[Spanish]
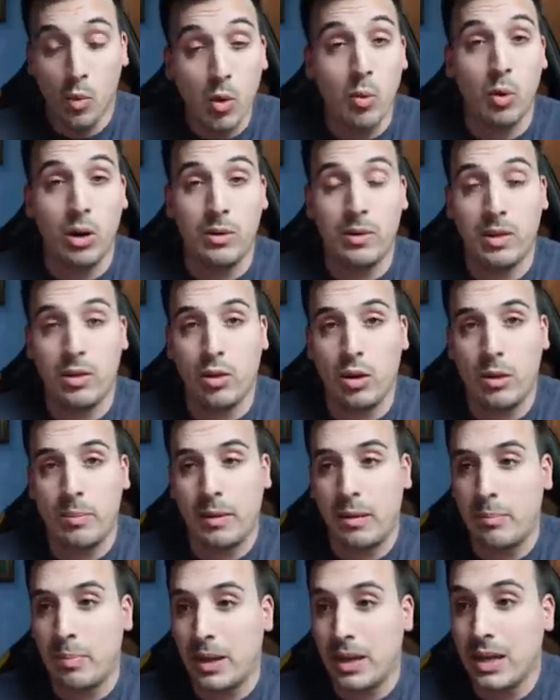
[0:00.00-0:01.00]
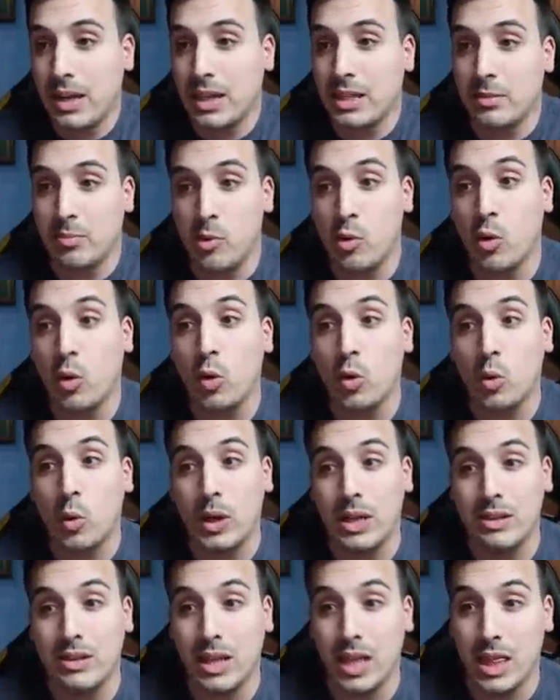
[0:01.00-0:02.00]
muy buena victoria para el Parry, que se pone con
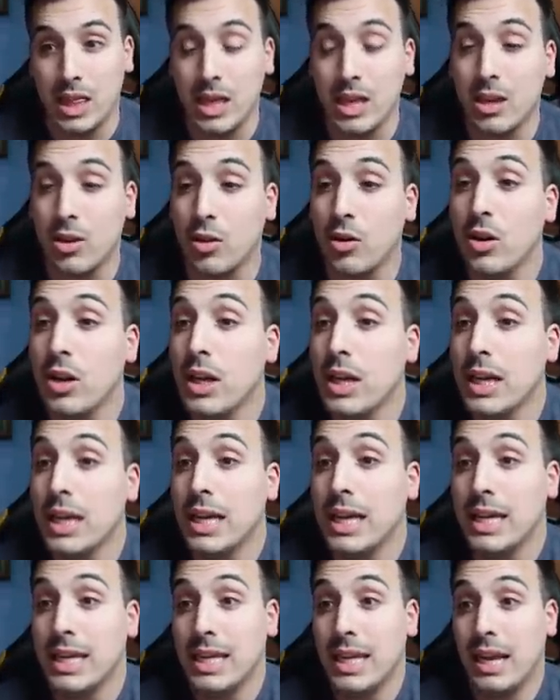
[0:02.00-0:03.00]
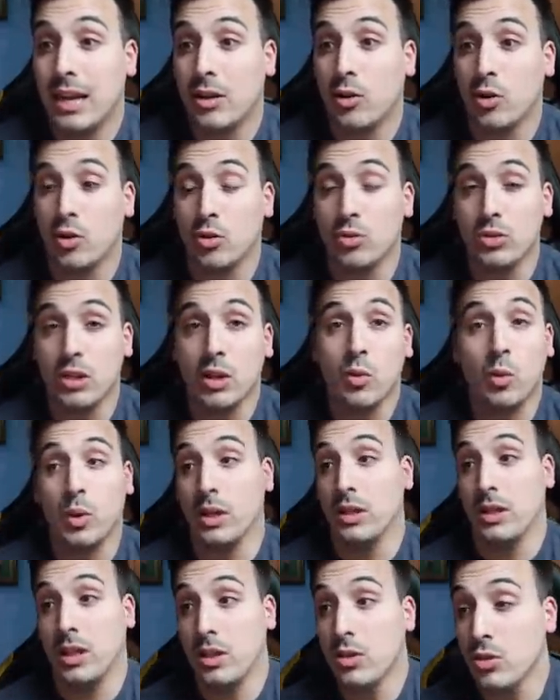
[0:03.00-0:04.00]
45 y el Alcorcón tiene
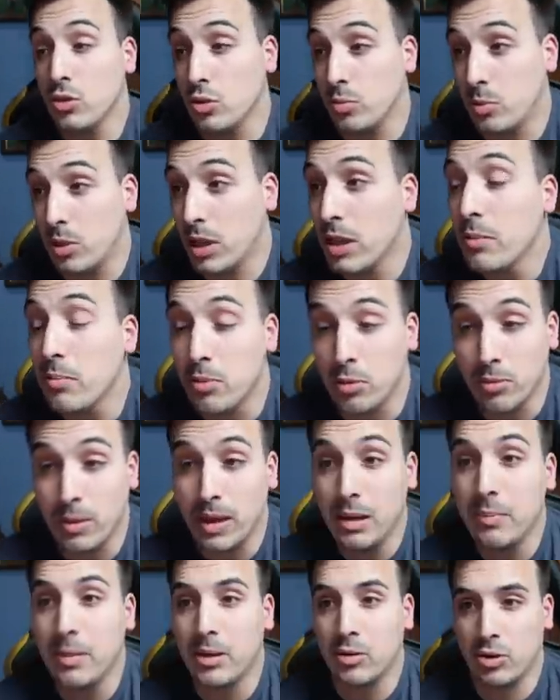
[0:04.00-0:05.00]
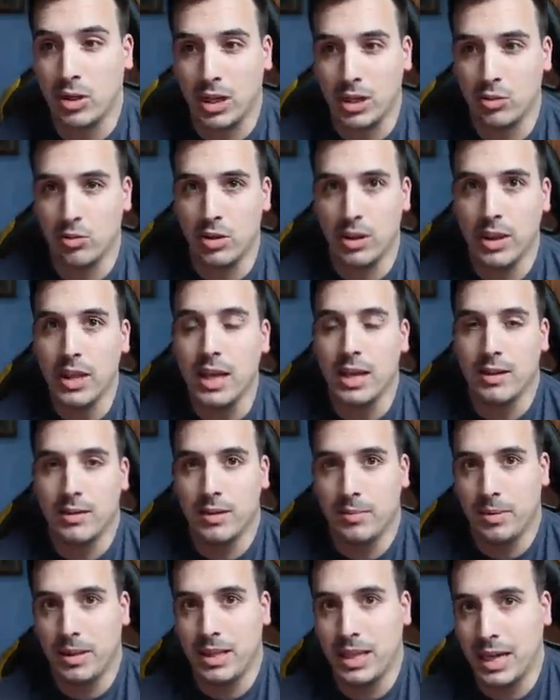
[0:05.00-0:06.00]
48, por ejemplo, ¿vale? Para que os hagáis una idea.
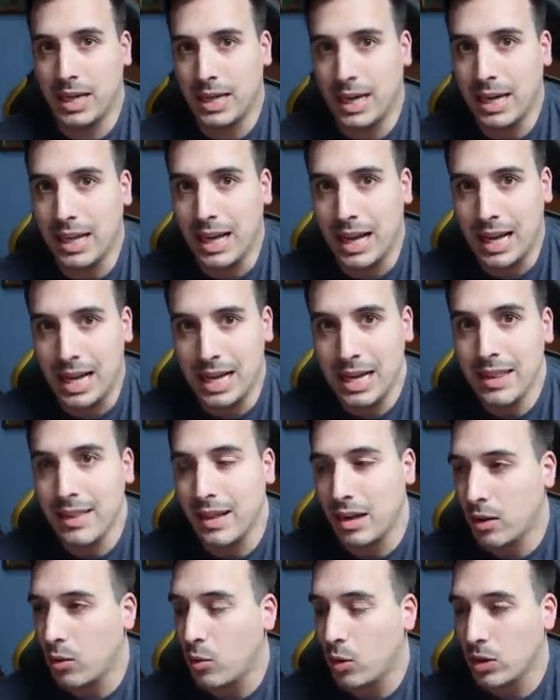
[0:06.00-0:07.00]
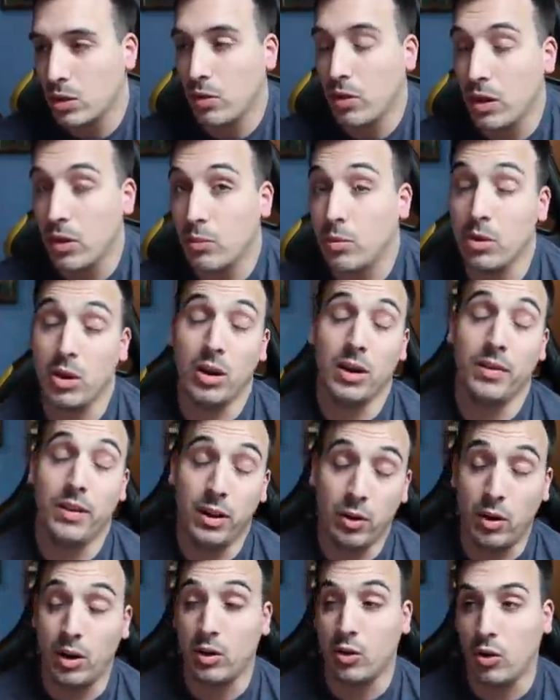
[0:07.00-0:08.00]
Y bien de ganar al líder, 4-0. Bueno, al
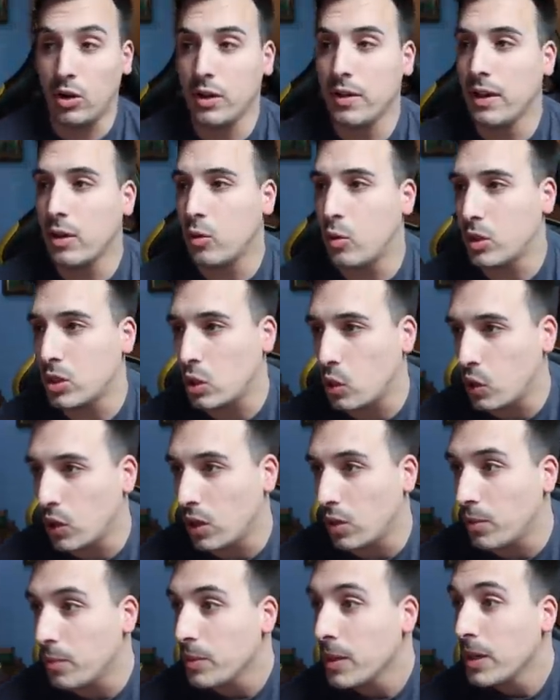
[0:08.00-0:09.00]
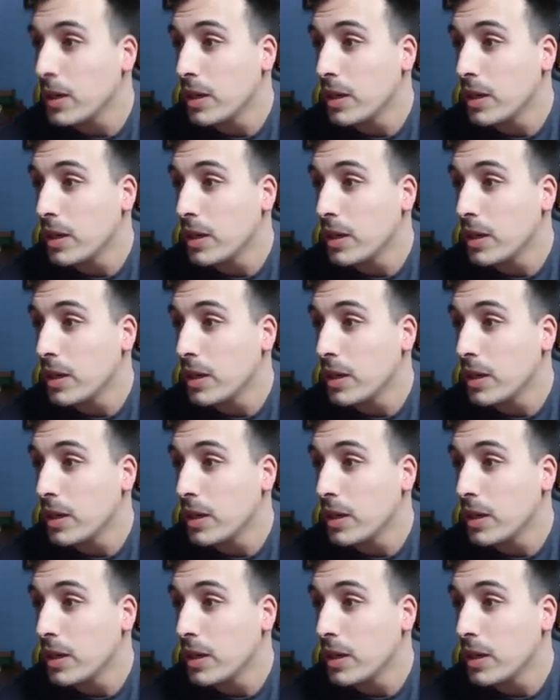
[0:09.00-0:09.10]
líder no, al colíder, 4-0.